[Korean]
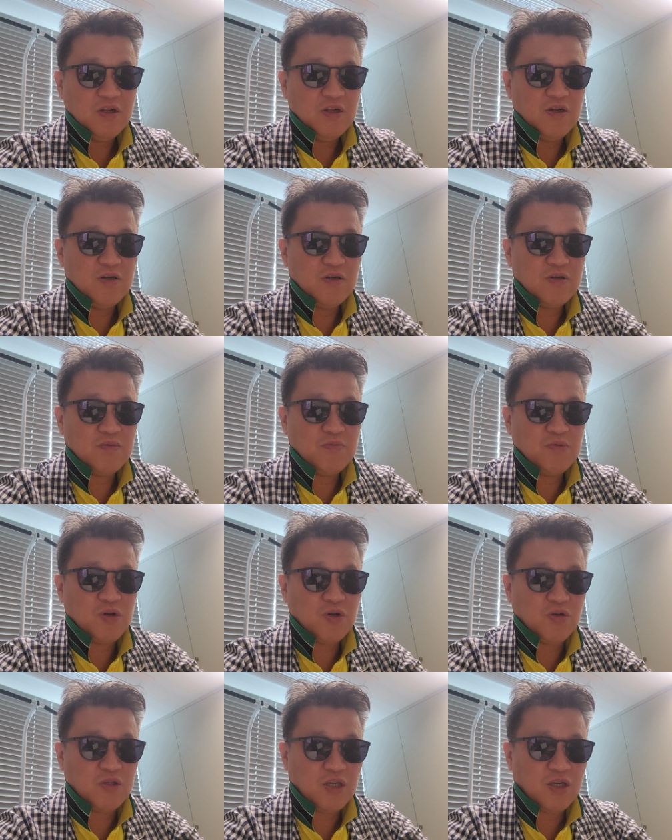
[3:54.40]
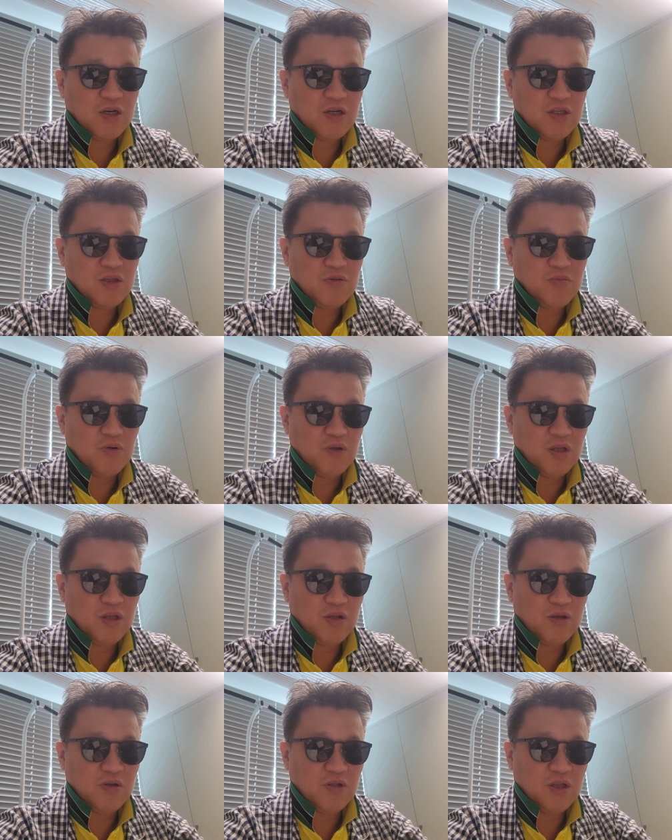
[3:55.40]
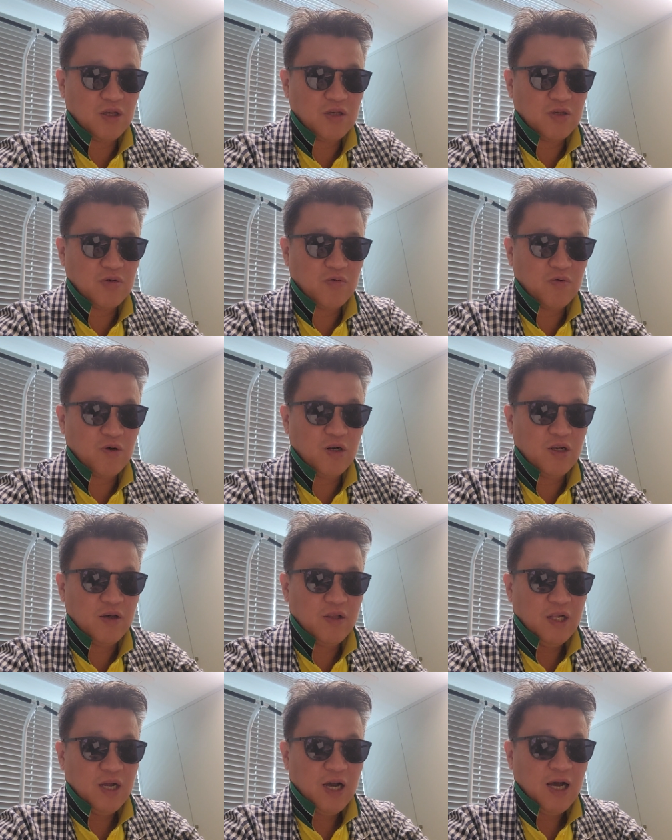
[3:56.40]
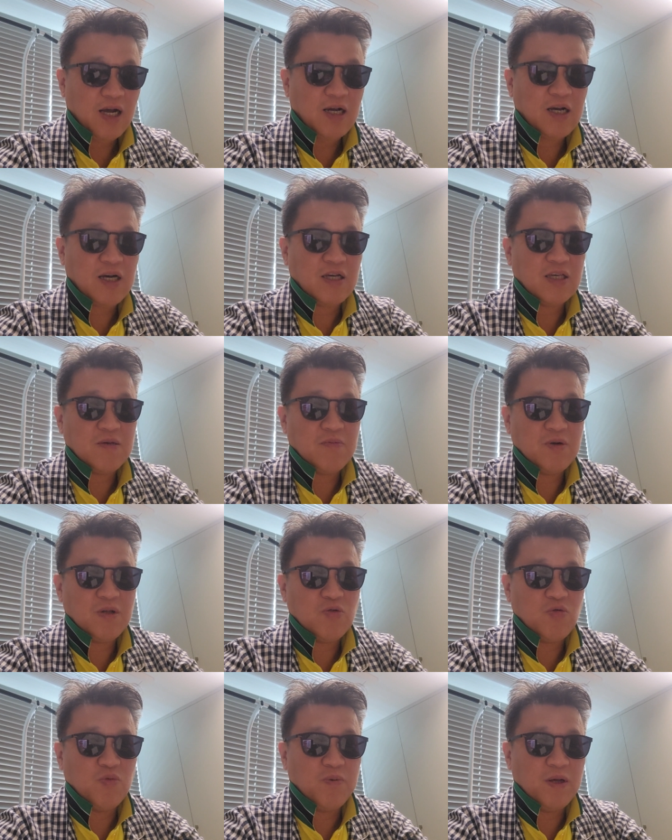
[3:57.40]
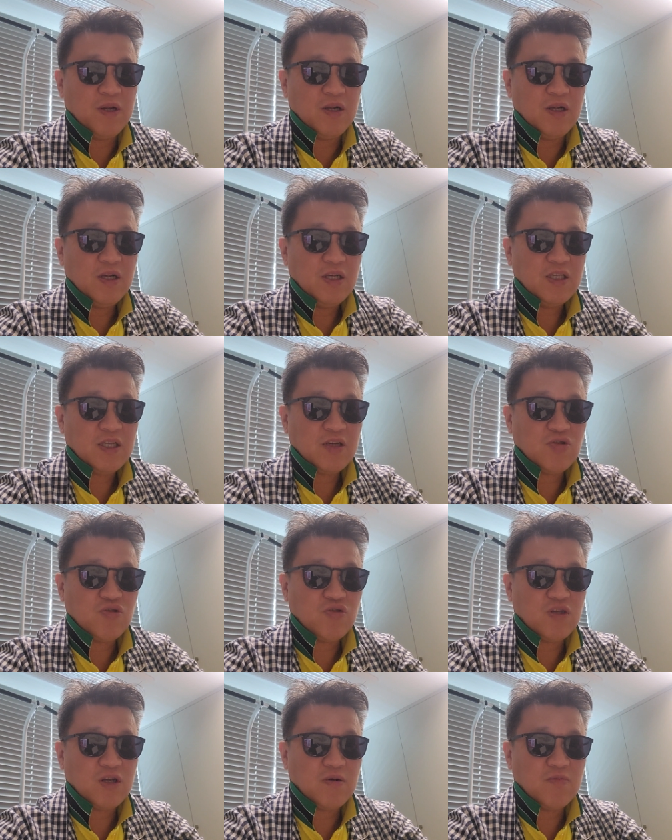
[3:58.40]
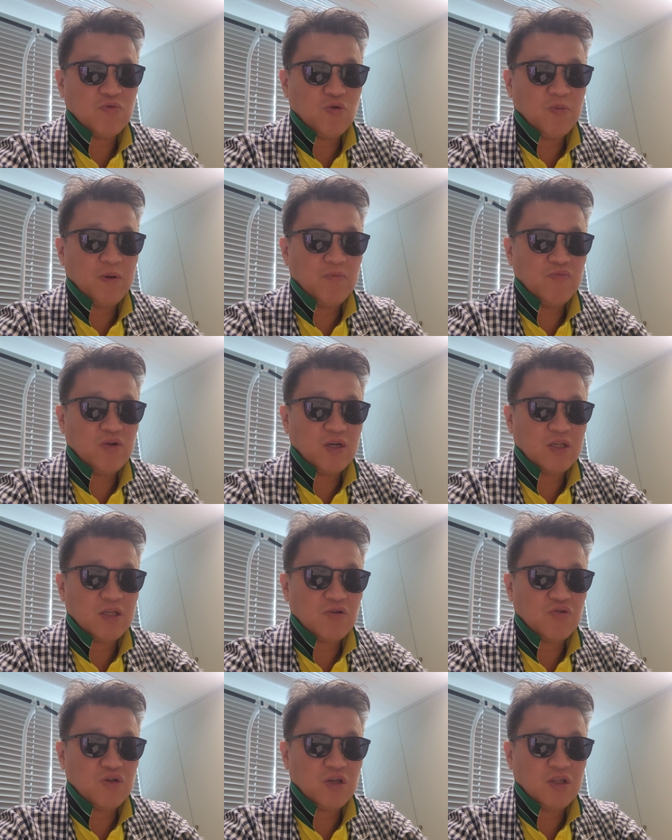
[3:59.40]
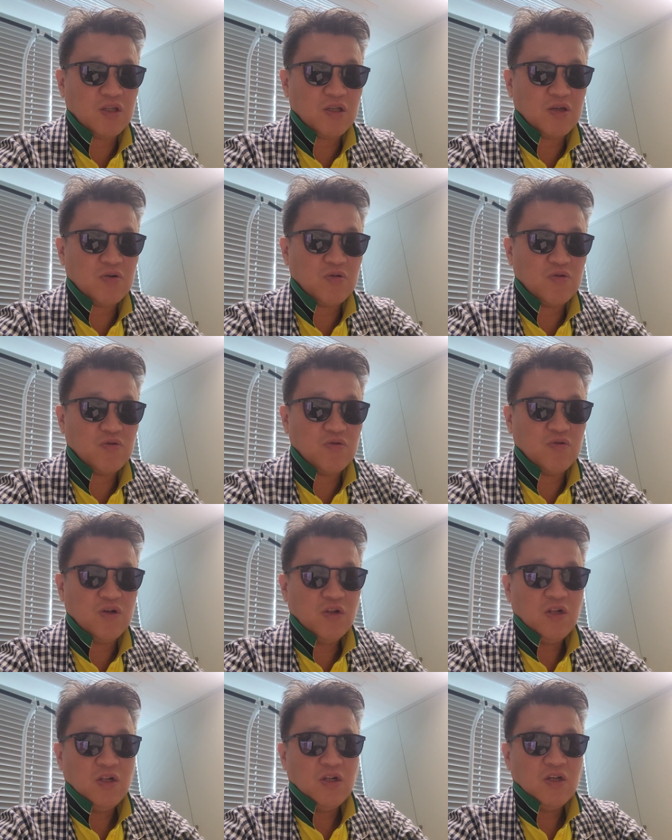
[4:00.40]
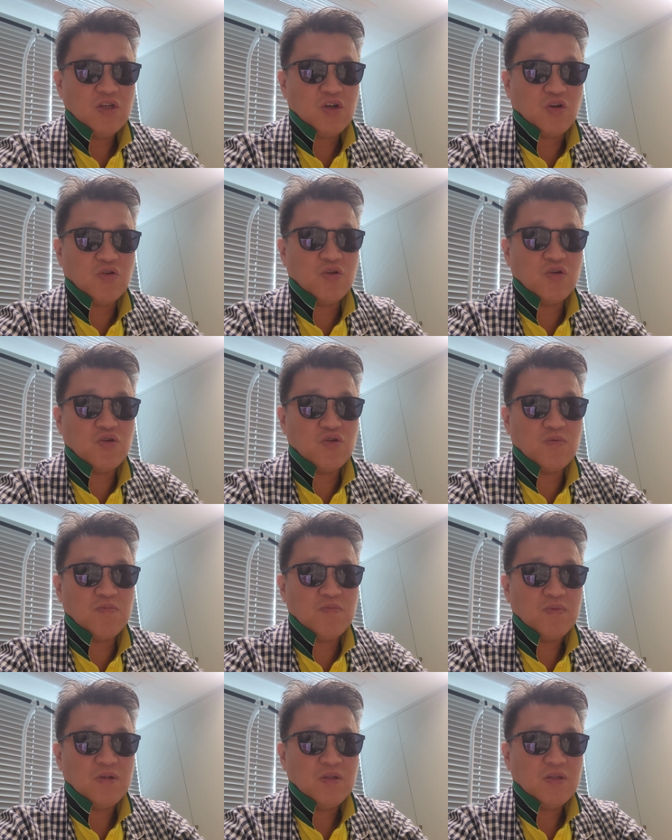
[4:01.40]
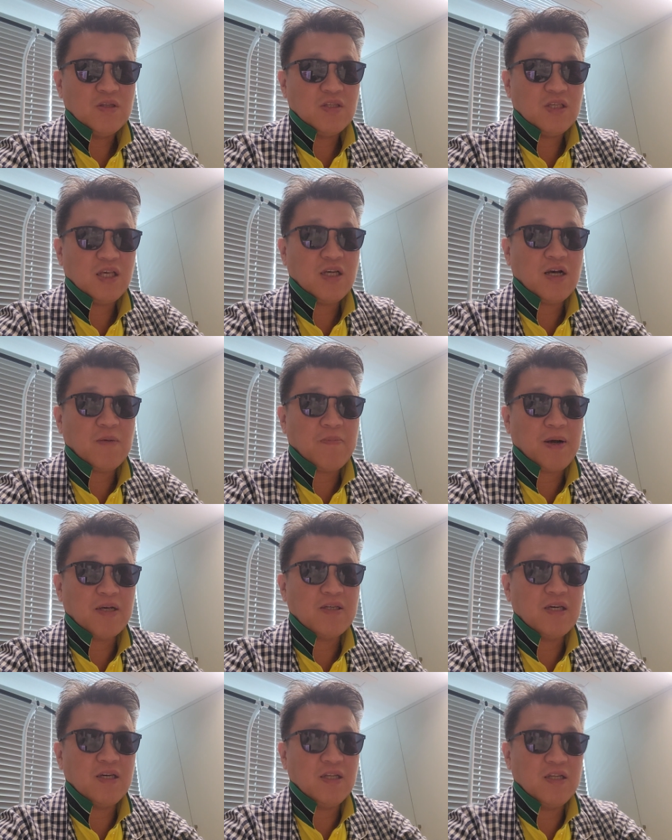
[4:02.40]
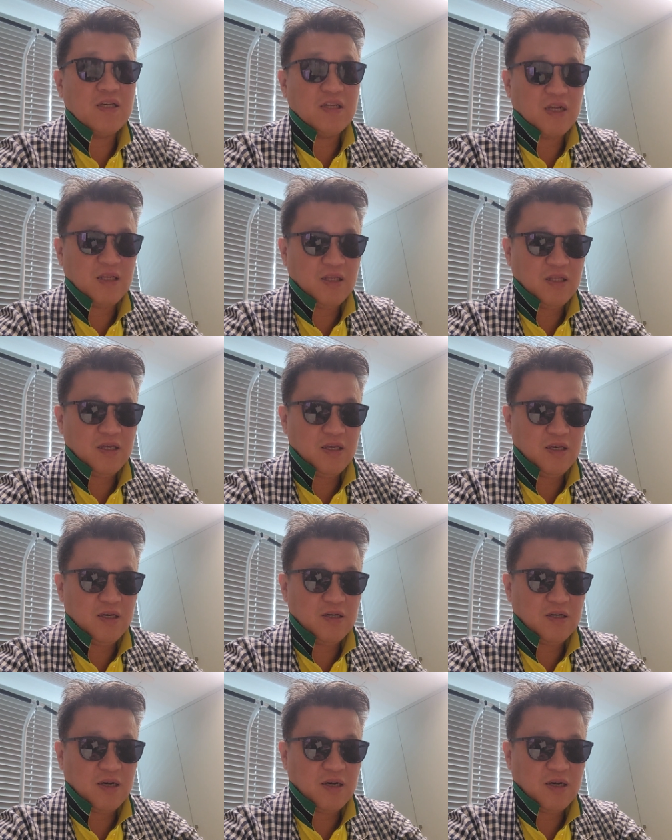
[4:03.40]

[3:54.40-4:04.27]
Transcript: 어, 좀 전혀 생각지도 못했던 데에서 원래 한강이 이번에 노벨상 수상 노벨 문학상 수상되는 것도 전혀 좀 음, 생각 밖의 일이긴 한데 그